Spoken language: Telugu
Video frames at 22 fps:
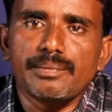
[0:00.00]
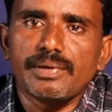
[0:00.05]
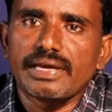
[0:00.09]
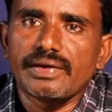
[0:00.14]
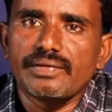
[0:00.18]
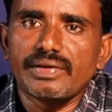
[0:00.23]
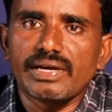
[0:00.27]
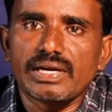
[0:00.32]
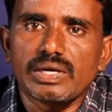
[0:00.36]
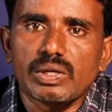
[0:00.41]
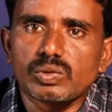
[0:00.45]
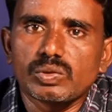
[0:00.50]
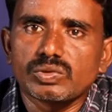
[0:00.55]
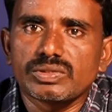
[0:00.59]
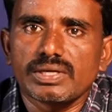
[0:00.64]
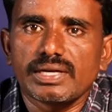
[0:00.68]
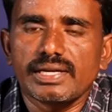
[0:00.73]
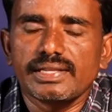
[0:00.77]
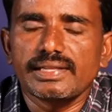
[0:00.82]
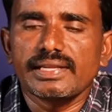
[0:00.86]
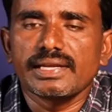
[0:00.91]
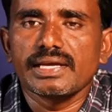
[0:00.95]
మీకు ఏమైనా డౌట్స్
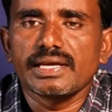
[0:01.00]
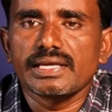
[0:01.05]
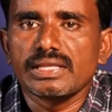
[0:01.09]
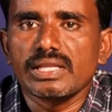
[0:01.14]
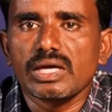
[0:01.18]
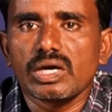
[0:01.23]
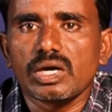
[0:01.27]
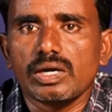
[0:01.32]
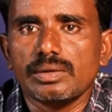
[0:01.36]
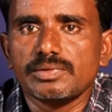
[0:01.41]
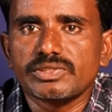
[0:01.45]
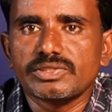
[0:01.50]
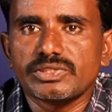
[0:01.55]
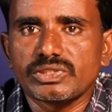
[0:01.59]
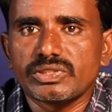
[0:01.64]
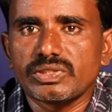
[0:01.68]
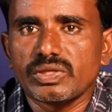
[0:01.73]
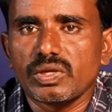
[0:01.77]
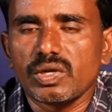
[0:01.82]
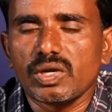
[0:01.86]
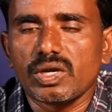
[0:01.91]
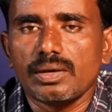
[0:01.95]
ఉన్నట్లయితే కింద కామెంట్
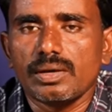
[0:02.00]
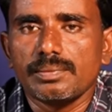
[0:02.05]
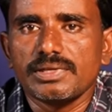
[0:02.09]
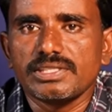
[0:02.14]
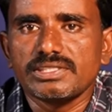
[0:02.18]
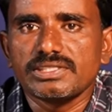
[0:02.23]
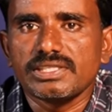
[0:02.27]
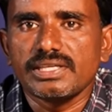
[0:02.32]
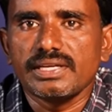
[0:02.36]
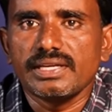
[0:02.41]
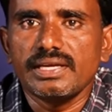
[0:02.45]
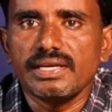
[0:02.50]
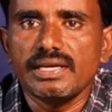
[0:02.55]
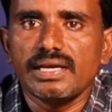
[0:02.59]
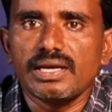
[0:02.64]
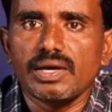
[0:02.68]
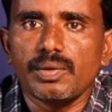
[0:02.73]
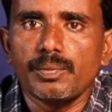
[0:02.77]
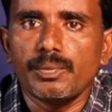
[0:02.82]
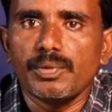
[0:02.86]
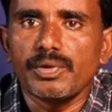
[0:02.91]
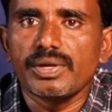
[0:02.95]
సెక్షన్ లో కామెంట్ చేయండి
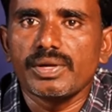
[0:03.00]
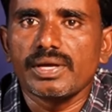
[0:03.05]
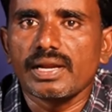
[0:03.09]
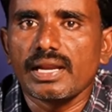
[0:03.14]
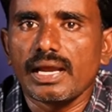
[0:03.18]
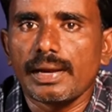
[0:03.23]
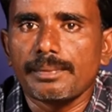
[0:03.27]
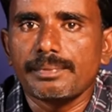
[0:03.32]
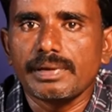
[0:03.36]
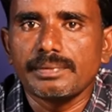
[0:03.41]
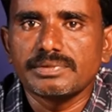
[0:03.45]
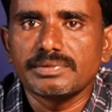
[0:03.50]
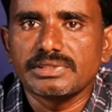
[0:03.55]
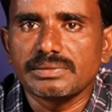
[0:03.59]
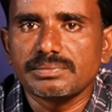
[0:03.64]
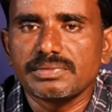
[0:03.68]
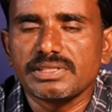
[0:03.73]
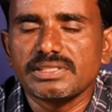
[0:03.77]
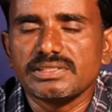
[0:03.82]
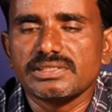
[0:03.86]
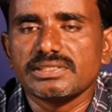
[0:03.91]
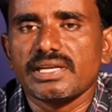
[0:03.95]
కంప్యూటర్ ల్యాప్టాప్ కి
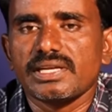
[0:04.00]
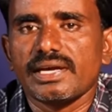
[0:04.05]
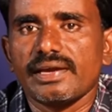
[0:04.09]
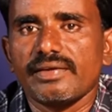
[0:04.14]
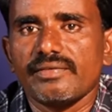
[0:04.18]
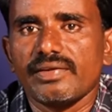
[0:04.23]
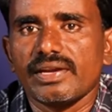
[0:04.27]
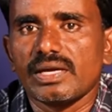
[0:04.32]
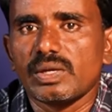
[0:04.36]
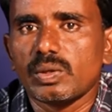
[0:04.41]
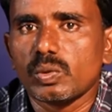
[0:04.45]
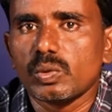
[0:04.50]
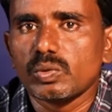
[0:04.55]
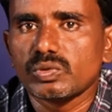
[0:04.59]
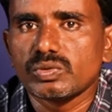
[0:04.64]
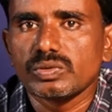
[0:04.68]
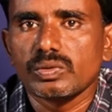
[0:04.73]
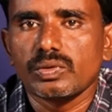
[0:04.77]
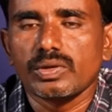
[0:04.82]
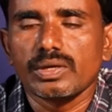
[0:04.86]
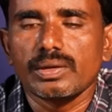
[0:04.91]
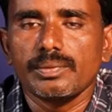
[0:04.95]
సంబంధించిన ఏమైనా డౌట్స్
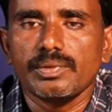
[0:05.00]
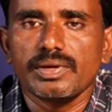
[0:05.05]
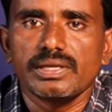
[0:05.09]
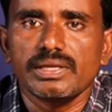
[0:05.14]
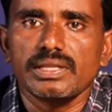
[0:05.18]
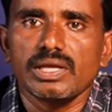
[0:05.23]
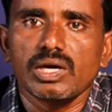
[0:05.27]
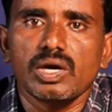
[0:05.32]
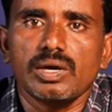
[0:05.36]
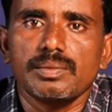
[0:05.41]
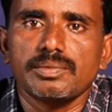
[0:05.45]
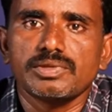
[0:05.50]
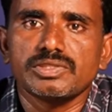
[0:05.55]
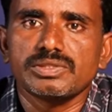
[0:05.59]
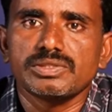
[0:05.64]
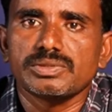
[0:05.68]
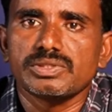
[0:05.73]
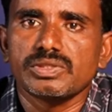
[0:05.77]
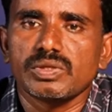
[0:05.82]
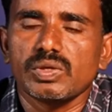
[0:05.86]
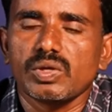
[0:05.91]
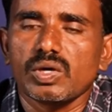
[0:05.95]
ఉన్నట్టుగా మీకు కింద కామెంట్
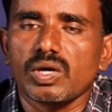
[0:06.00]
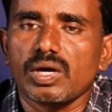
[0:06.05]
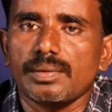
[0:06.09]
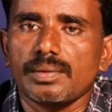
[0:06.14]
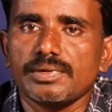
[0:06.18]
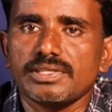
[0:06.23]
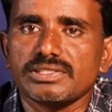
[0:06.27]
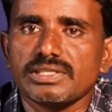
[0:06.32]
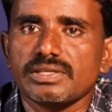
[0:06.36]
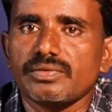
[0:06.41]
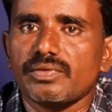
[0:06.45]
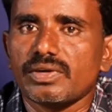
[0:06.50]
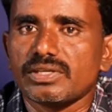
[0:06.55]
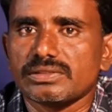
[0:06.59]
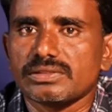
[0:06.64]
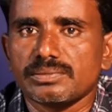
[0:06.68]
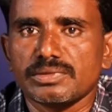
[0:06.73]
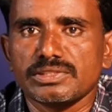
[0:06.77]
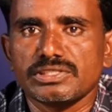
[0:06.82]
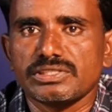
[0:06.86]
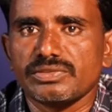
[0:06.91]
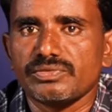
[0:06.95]
సెక్షన్ లో కామెంట్ చేయండి వాటికి
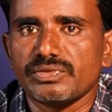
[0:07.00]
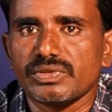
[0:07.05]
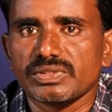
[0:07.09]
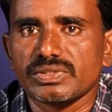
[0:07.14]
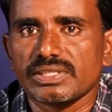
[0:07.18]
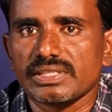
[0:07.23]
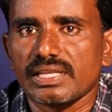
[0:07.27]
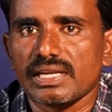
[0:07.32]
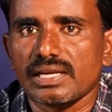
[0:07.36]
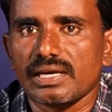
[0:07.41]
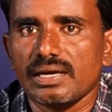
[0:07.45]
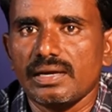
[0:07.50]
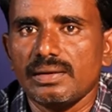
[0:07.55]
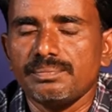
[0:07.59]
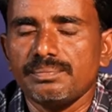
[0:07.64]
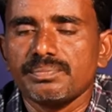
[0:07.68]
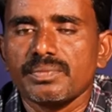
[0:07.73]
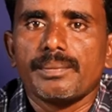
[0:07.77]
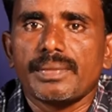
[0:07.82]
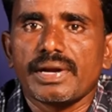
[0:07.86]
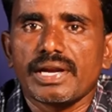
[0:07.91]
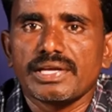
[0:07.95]
సంబంధించిన వీడియోస్ అయితే
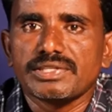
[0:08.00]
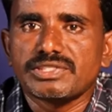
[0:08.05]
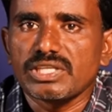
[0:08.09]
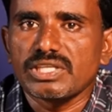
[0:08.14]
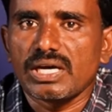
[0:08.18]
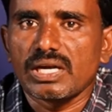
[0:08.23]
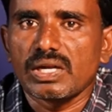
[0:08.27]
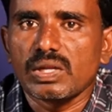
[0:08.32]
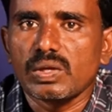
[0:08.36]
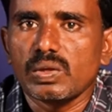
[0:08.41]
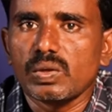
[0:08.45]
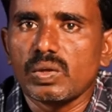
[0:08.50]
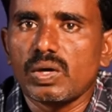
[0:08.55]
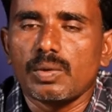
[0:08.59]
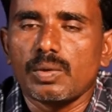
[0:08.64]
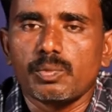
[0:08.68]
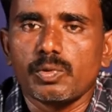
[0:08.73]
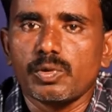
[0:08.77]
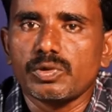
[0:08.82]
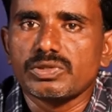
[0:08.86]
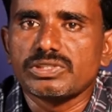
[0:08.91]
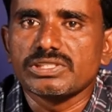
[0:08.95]
మన ఛానల్లో
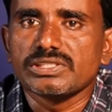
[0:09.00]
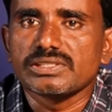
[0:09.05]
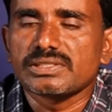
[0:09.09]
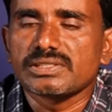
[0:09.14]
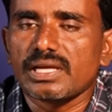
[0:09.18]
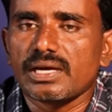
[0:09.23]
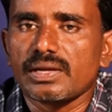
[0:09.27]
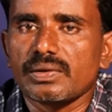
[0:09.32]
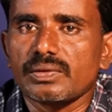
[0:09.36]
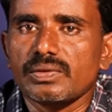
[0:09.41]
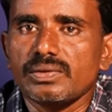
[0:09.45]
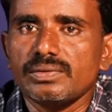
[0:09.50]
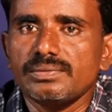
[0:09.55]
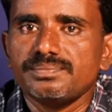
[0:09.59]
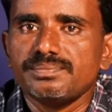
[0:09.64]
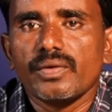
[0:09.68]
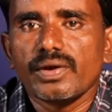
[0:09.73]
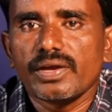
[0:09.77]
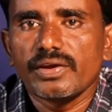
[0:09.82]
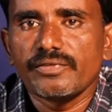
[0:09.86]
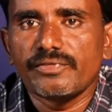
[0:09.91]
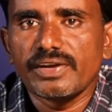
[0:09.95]
అప్లోడ్ చేస్తాను
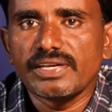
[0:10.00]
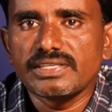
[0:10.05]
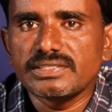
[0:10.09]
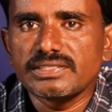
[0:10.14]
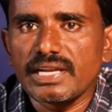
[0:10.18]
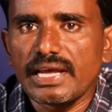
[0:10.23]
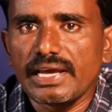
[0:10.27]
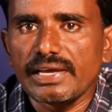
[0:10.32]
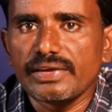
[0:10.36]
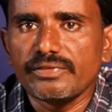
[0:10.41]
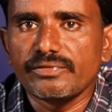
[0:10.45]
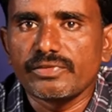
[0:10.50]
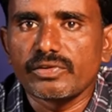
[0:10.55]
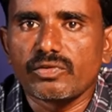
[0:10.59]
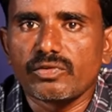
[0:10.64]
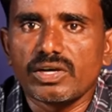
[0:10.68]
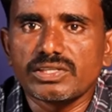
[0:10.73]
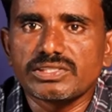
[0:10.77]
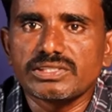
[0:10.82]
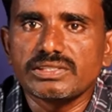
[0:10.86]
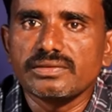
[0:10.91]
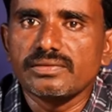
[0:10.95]
ఓకే ఫ్రెండ్స్ థ్యాంక్ ఫర్
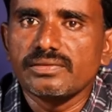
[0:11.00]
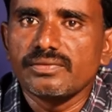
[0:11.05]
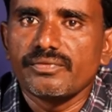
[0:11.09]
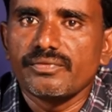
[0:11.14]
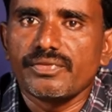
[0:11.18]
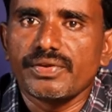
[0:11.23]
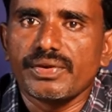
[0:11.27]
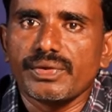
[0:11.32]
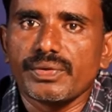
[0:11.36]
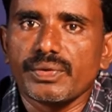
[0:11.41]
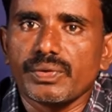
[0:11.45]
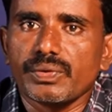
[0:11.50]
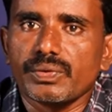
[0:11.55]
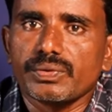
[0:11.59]
వాచింగ్ వీడియో